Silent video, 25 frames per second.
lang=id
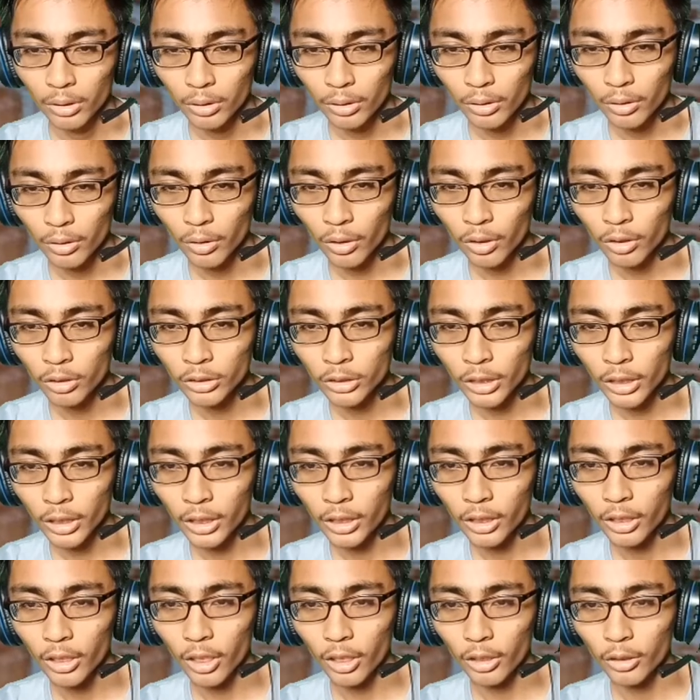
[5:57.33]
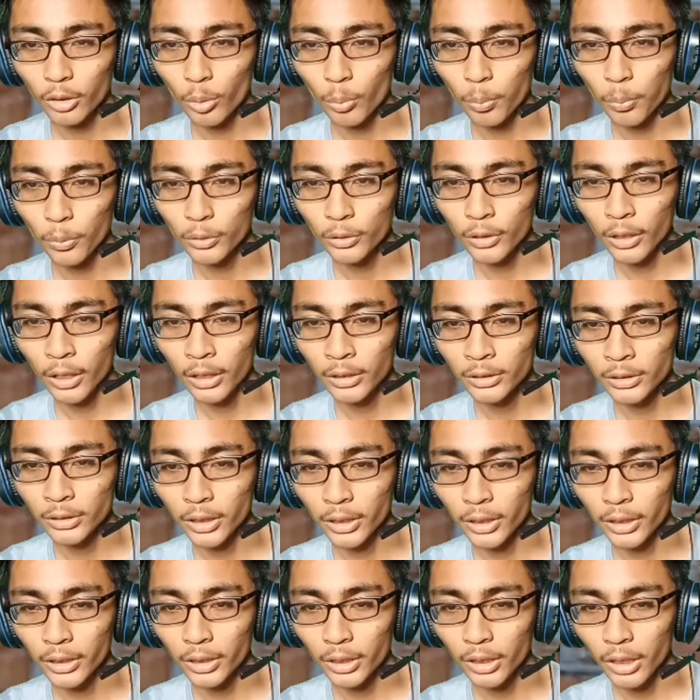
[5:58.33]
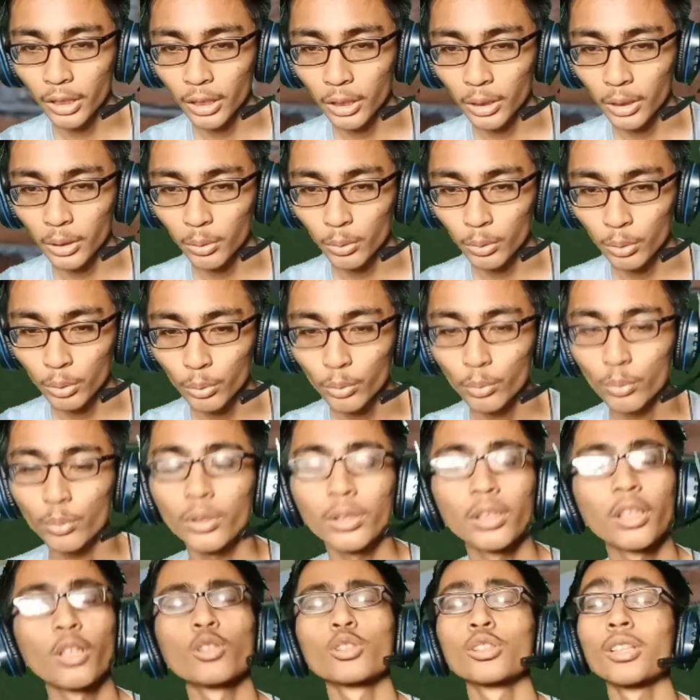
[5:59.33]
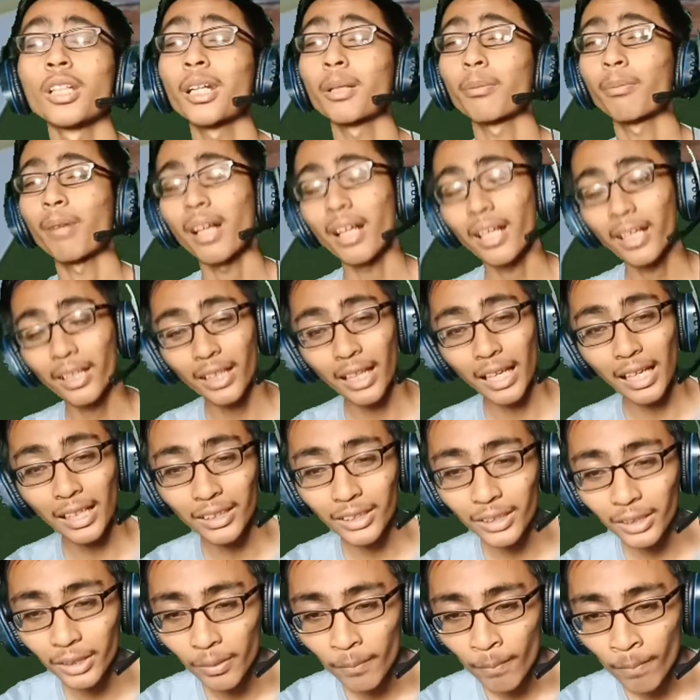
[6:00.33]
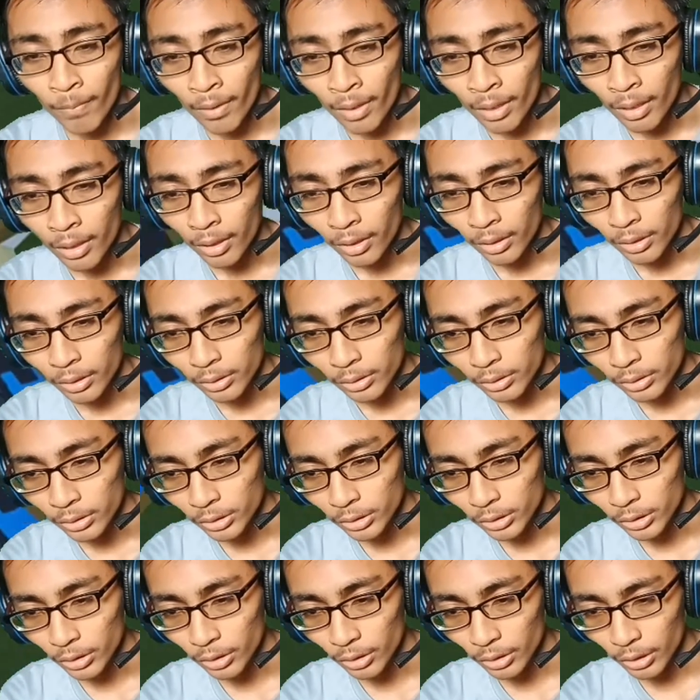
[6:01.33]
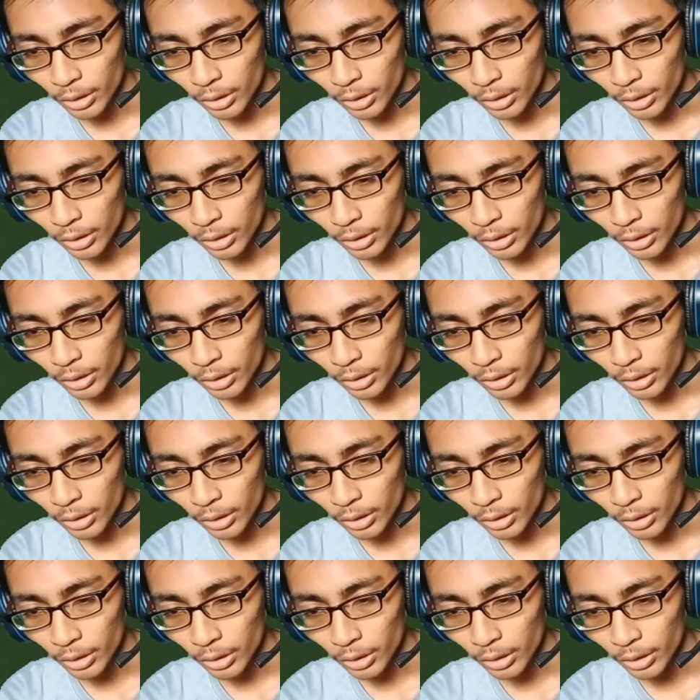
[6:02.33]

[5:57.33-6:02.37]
Tolong cari direktur perusahaan saya 300. Uh, kita harus nerimain lagi. Ini